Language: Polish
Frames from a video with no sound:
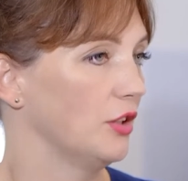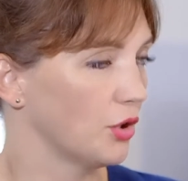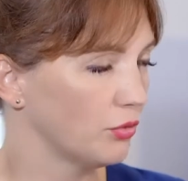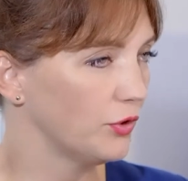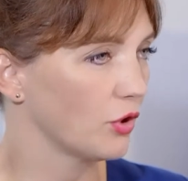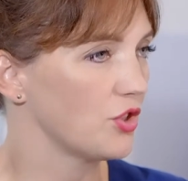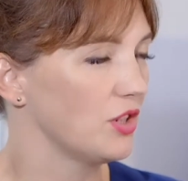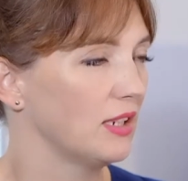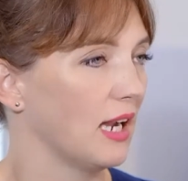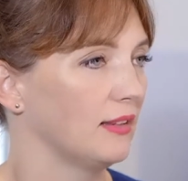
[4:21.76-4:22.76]
nierówności
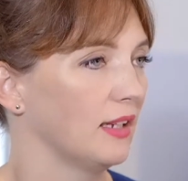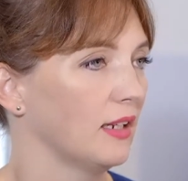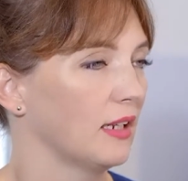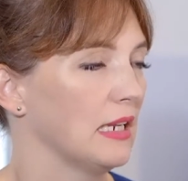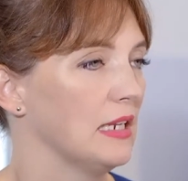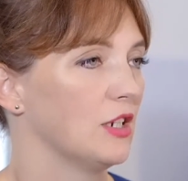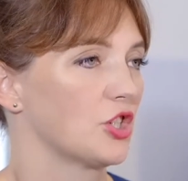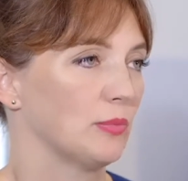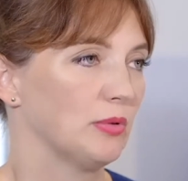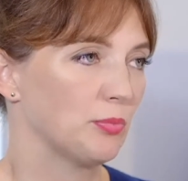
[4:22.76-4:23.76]
tkanek,
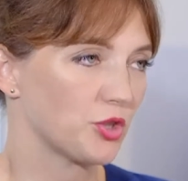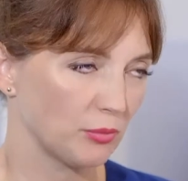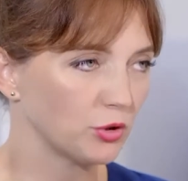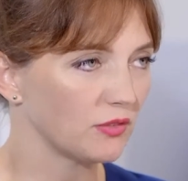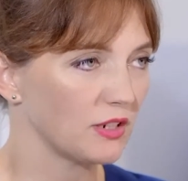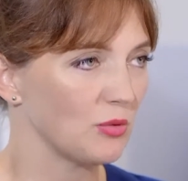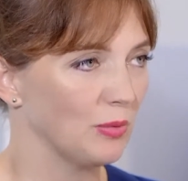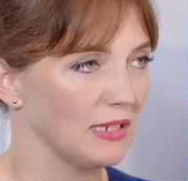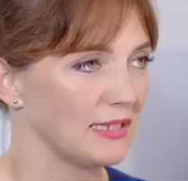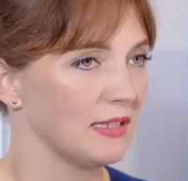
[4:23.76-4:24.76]
żeby przebudować
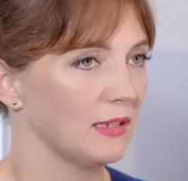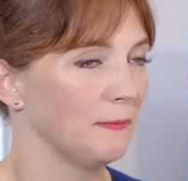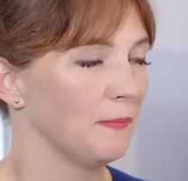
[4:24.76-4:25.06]
blizny,